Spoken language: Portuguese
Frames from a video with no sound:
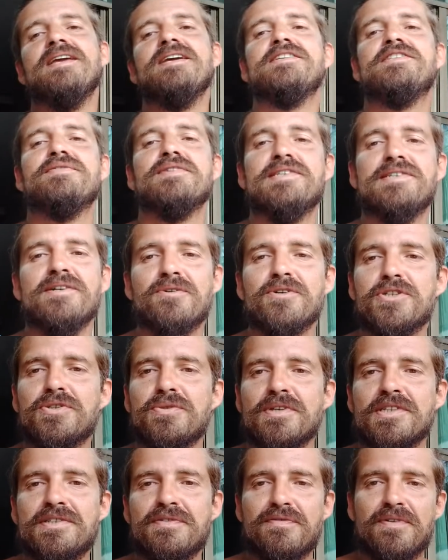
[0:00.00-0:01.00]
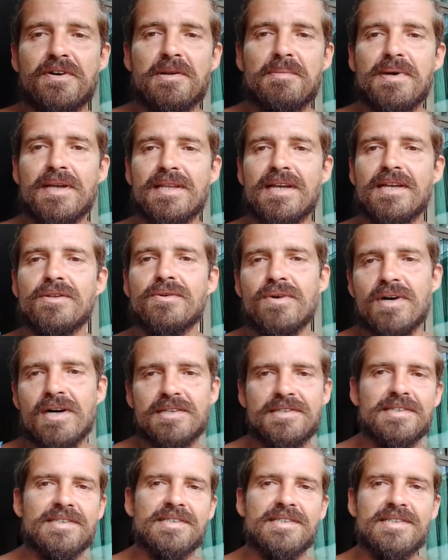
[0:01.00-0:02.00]
E se você gostou, se foi
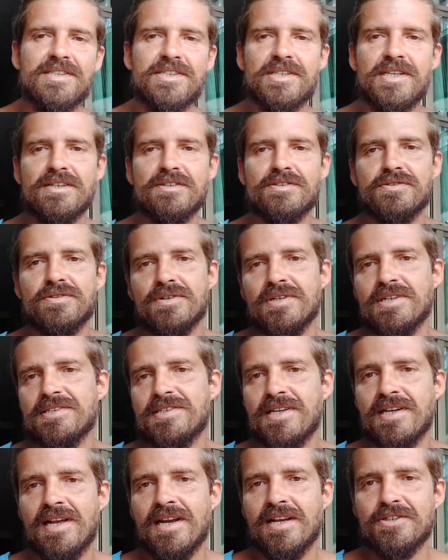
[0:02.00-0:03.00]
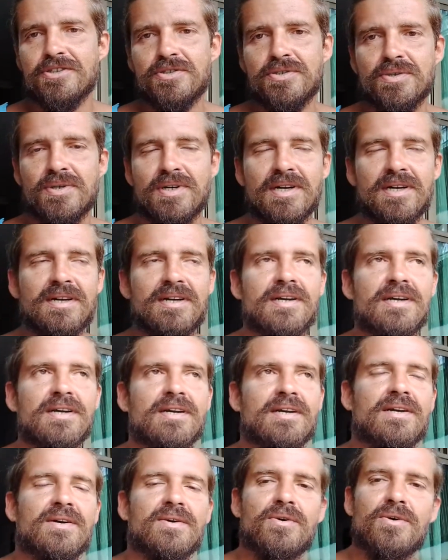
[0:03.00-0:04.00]
libertador, se desestressou, se relaxou.
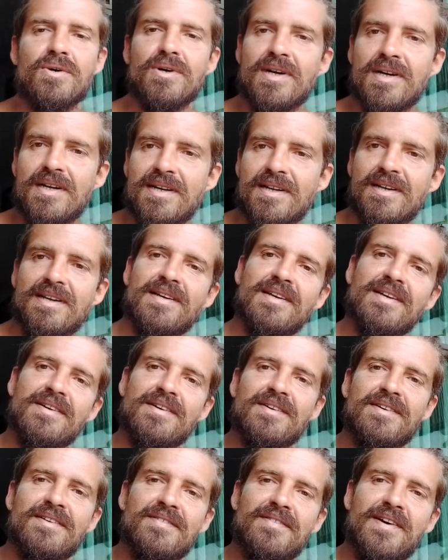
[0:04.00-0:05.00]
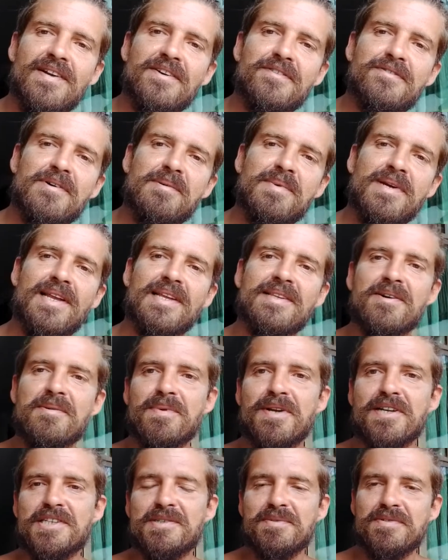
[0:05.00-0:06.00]
Uh, valeu família, até o
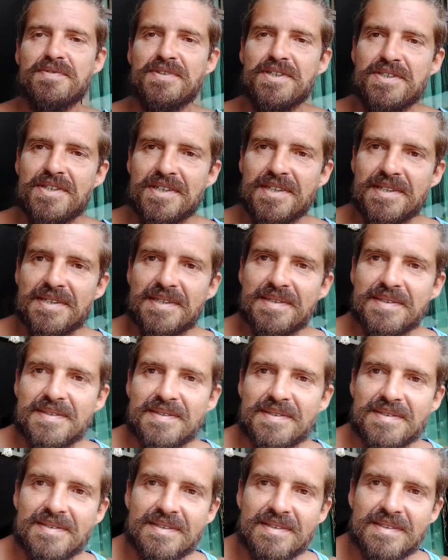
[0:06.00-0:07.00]
próximo vídeo aí.